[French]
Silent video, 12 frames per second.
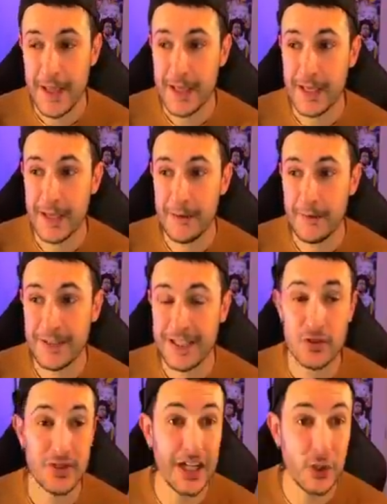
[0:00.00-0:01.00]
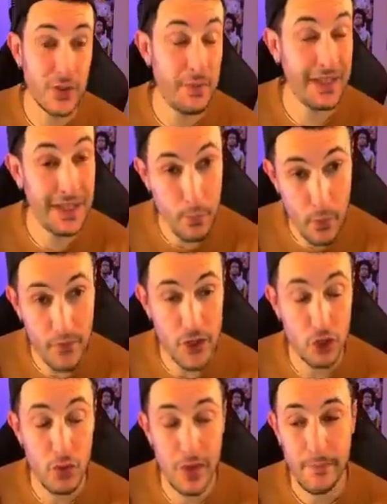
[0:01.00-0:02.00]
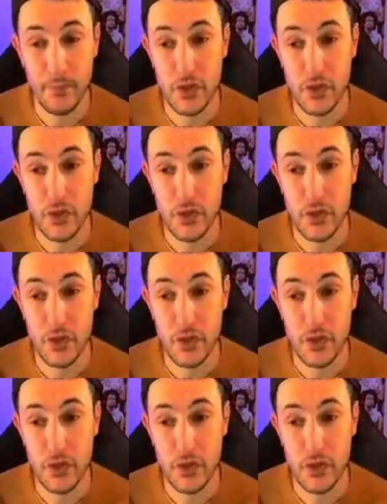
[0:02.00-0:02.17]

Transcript: Et euh, ça se traduisait par des mauvais choix,